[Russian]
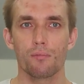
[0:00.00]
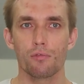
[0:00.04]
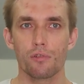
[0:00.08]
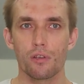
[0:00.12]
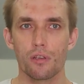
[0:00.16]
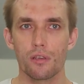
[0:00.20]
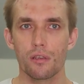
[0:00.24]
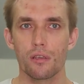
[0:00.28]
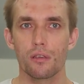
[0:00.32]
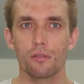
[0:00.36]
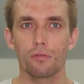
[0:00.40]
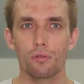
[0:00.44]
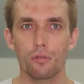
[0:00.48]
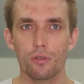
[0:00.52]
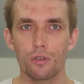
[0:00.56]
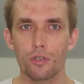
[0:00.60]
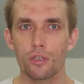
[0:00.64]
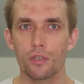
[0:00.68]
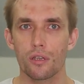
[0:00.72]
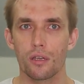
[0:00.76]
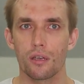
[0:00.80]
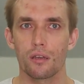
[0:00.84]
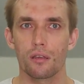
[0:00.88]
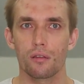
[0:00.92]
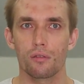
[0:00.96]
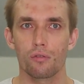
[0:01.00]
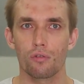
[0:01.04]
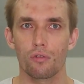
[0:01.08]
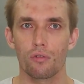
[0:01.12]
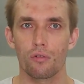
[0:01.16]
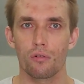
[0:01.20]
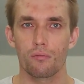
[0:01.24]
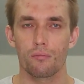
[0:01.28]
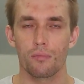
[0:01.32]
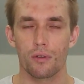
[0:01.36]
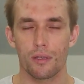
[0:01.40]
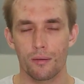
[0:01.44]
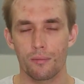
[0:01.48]
будет неточной,
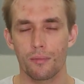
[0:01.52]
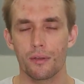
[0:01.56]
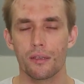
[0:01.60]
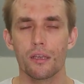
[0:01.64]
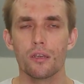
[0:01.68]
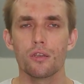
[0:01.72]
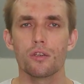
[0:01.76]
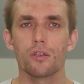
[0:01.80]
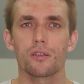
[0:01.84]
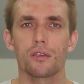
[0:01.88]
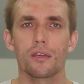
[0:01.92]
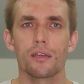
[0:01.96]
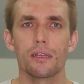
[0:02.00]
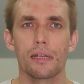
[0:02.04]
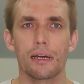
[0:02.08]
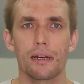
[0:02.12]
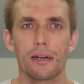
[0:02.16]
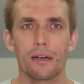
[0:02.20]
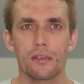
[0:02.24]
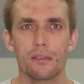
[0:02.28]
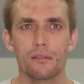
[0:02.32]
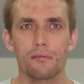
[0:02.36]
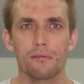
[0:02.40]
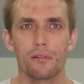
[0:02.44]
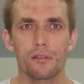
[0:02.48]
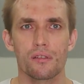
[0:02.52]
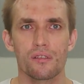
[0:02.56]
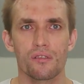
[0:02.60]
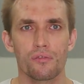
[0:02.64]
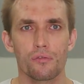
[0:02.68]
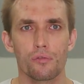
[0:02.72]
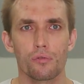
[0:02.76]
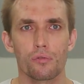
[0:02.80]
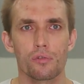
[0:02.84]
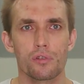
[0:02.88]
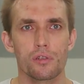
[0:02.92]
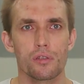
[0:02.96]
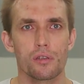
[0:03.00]
но математически доказывается в
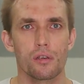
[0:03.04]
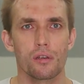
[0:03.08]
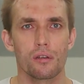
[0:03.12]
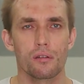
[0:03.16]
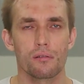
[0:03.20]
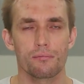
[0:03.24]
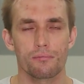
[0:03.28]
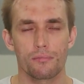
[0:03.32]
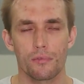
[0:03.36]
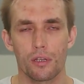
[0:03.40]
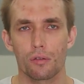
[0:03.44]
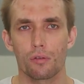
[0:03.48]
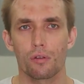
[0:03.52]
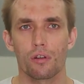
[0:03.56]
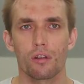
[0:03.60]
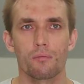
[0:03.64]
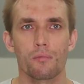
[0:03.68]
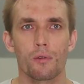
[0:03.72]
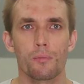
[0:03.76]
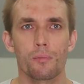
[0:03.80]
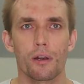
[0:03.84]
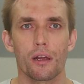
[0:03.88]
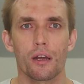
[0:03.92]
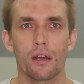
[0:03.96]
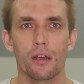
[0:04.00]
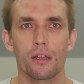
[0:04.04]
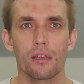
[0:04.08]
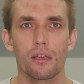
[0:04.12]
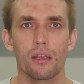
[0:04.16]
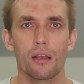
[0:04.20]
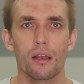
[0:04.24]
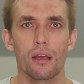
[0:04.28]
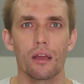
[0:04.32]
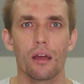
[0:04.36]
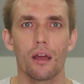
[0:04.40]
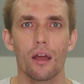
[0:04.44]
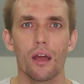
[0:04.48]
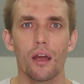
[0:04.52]
курсе, который мы
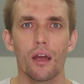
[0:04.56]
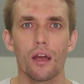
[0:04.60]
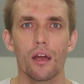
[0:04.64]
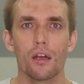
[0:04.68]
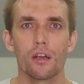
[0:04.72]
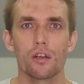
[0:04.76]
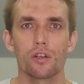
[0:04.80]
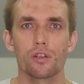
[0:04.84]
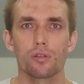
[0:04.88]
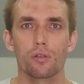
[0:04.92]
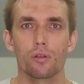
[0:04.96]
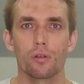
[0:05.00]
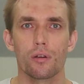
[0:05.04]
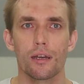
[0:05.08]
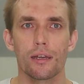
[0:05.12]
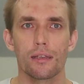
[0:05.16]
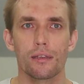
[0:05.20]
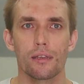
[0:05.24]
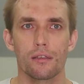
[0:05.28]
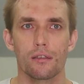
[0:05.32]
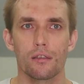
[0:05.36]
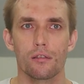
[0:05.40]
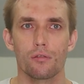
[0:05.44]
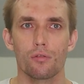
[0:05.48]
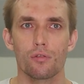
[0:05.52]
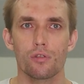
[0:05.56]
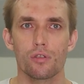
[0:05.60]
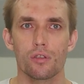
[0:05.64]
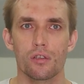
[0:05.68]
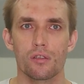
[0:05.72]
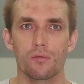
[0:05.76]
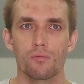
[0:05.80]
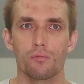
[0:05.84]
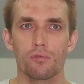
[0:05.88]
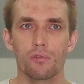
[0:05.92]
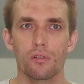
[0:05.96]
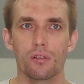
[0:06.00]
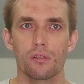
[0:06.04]
проходили, что эта неточность
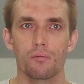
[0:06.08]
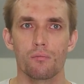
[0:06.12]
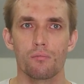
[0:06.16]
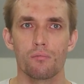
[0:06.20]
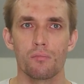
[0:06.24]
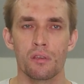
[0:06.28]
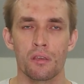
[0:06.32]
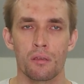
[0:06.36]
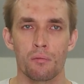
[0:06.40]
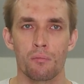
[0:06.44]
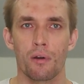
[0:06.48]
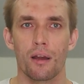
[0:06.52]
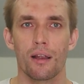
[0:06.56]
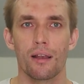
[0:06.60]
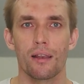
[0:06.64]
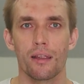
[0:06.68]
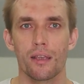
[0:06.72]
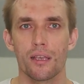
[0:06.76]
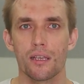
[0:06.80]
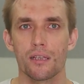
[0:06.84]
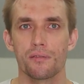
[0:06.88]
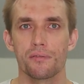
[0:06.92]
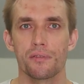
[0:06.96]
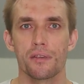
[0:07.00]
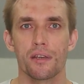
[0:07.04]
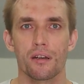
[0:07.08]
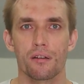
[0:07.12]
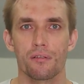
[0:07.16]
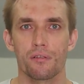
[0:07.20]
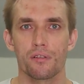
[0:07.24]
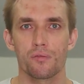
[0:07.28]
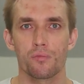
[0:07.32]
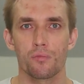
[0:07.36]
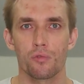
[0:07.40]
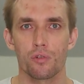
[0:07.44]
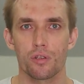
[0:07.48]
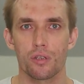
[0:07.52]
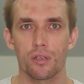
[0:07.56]
будет минимальной из всех
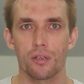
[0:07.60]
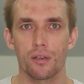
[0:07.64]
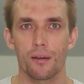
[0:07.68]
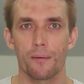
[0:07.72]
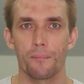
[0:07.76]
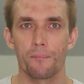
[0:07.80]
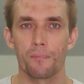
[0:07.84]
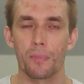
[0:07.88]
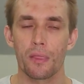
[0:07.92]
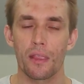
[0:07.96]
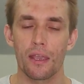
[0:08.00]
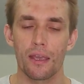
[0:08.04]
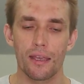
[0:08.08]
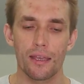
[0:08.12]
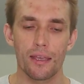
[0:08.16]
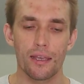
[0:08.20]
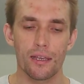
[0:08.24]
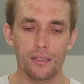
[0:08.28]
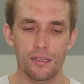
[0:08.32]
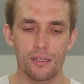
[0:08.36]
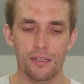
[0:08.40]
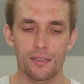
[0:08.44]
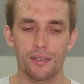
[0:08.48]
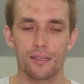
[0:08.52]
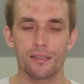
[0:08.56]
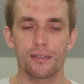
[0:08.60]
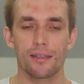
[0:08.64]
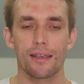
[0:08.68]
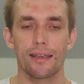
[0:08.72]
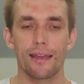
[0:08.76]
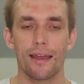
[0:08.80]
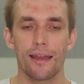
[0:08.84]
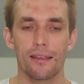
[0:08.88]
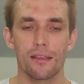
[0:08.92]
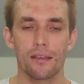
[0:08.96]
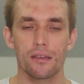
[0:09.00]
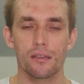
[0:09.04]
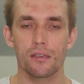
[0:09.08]
возможных. И если
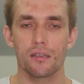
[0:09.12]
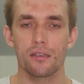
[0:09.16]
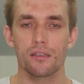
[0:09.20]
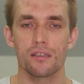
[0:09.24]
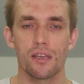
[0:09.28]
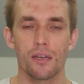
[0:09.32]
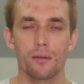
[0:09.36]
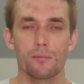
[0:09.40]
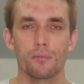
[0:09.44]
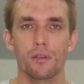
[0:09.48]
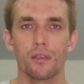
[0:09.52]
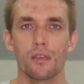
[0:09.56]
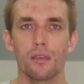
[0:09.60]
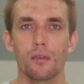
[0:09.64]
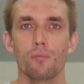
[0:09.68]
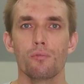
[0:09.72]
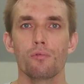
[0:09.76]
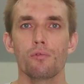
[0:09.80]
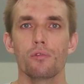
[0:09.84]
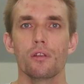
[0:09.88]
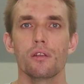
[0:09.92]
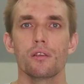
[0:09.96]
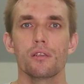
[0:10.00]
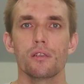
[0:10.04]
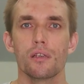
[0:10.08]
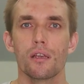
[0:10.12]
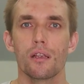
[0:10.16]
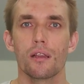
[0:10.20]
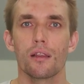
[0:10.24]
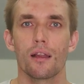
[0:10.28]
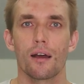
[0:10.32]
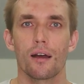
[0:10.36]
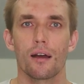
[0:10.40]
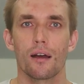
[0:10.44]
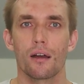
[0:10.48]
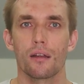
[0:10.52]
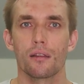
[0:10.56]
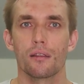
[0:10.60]
состояние системы не будет
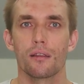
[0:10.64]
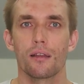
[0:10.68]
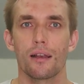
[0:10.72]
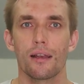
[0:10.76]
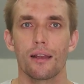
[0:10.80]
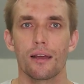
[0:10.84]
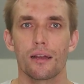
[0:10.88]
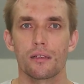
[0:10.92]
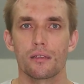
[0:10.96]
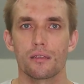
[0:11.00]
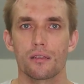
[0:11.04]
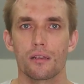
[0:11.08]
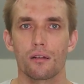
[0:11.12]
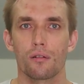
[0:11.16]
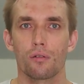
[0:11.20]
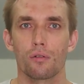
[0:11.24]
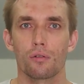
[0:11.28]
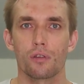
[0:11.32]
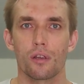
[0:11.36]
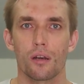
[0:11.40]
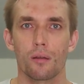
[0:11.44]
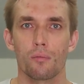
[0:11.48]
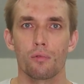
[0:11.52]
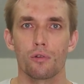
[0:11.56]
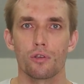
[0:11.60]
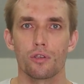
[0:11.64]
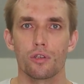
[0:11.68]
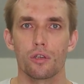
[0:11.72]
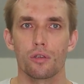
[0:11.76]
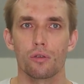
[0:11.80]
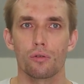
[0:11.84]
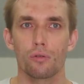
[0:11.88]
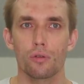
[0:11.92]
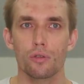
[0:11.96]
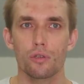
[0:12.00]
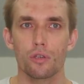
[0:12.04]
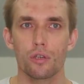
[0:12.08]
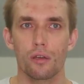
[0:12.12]
сильно отдаляться от рабочей
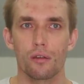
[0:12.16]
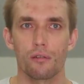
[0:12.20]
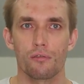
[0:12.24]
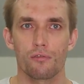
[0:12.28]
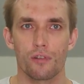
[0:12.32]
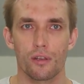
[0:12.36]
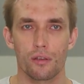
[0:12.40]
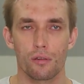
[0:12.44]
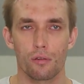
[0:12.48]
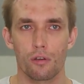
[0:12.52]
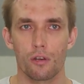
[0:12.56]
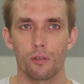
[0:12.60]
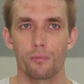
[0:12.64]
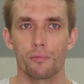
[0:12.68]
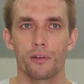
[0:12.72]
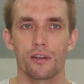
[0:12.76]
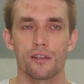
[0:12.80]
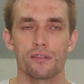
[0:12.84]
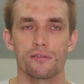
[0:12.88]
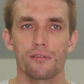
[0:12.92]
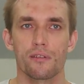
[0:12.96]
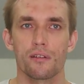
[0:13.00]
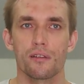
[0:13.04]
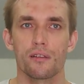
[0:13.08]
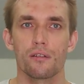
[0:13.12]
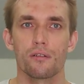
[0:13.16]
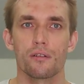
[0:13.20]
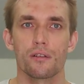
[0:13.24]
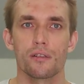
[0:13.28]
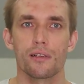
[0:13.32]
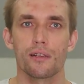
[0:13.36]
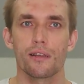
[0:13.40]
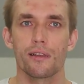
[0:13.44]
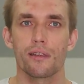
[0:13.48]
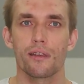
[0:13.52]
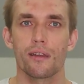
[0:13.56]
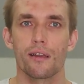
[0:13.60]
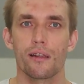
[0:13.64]
точки, в которой производилась
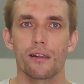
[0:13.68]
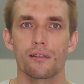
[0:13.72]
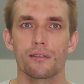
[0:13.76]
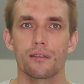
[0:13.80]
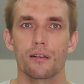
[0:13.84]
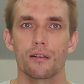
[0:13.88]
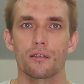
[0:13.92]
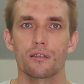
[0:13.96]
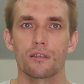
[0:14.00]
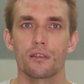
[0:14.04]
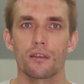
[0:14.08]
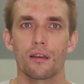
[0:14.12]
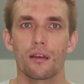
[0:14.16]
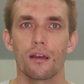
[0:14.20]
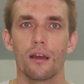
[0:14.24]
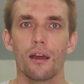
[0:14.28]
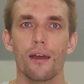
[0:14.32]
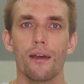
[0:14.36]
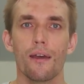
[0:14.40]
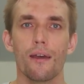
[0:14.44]
линеаризация,